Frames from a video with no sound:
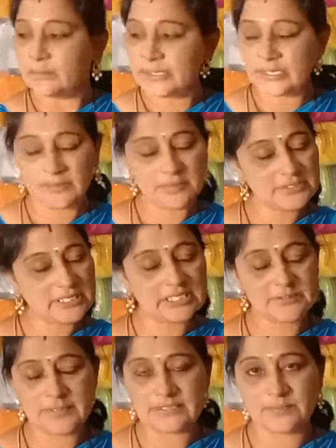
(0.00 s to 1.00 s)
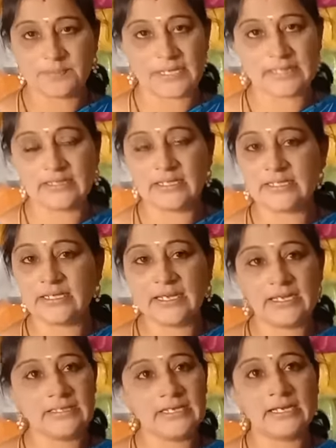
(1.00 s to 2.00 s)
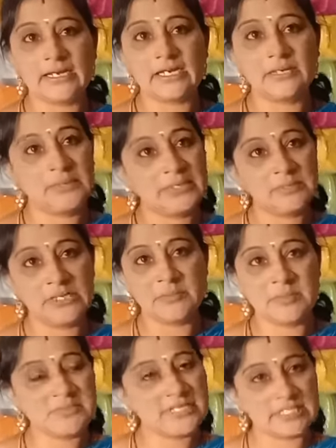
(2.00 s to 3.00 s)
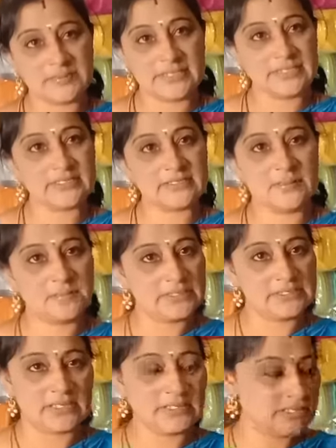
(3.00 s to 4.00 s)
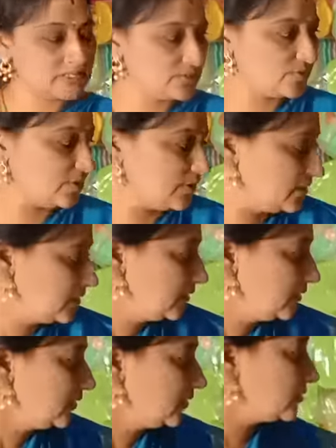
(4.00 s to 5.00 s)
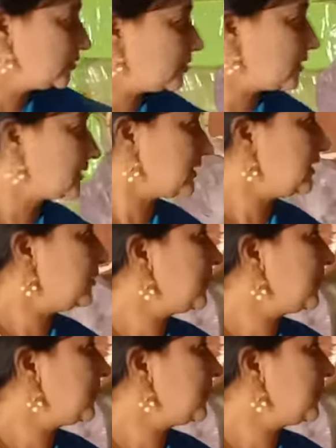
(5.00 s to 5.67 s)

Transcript: మినిమం సిక్స్ పీస్ ప్రతిదీ ఏదైనా కానీ మనం మినిమం సిక్స్ పీసెస్ కంపల్సరీ తీసుకోవాలి సో అట్లనే